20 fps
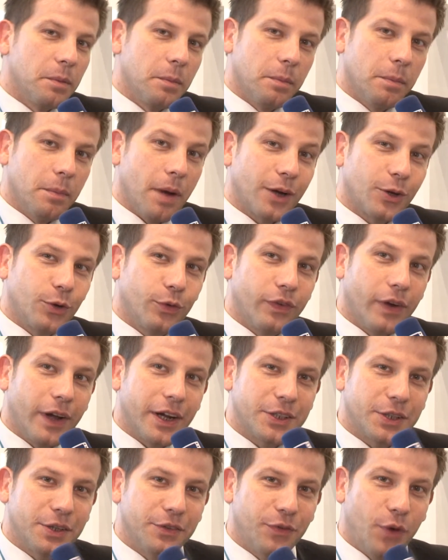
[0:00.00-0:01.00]
Marco
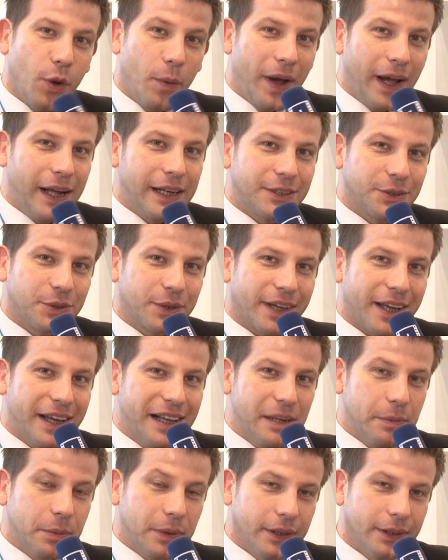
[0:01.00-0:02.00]
Fleischer, Firma Alt und
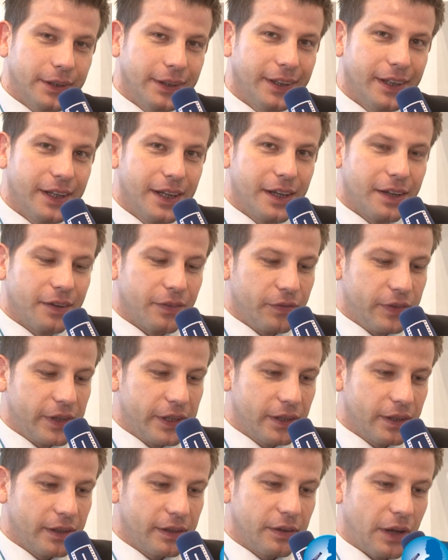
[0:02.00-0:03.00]
Kälber.
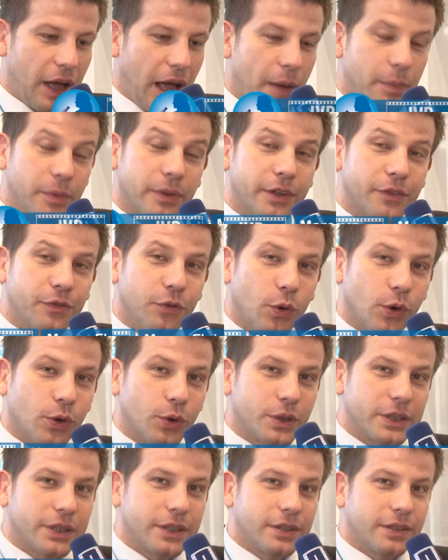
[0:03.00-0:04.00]
Wir haben den
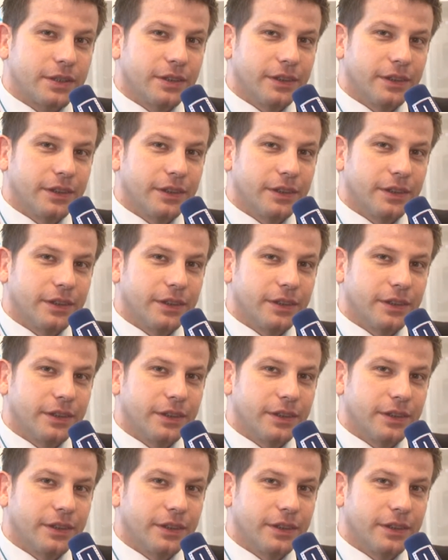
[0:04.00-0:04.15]
Fokus